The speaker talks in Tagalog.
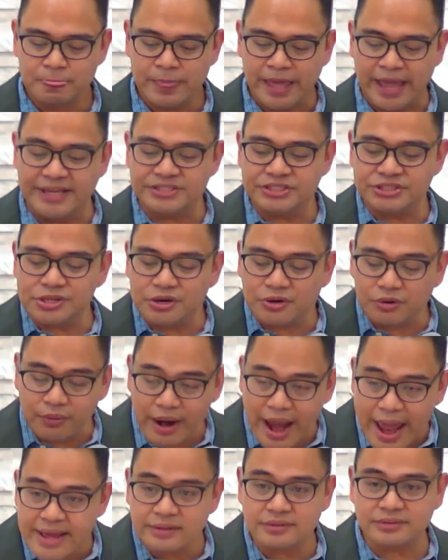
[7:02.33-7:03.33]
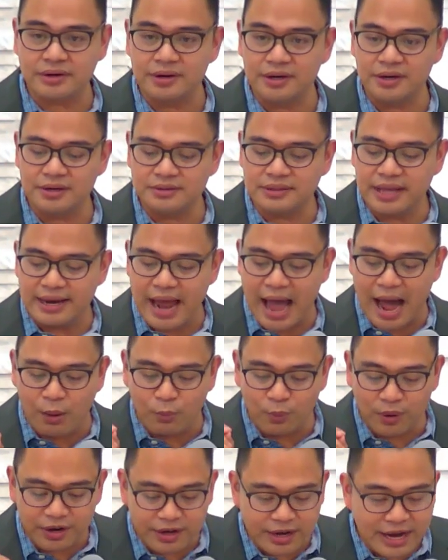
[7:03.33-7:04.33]
is greater than
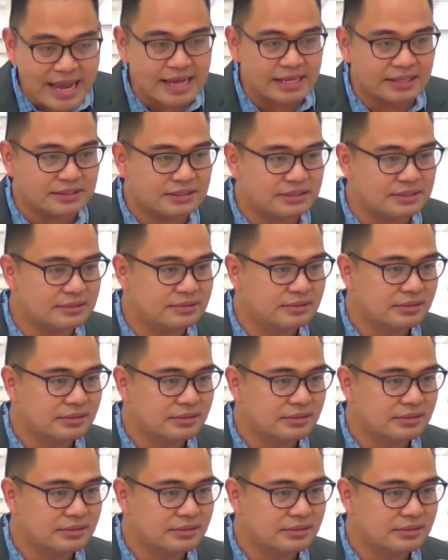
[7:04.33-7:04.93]
our needs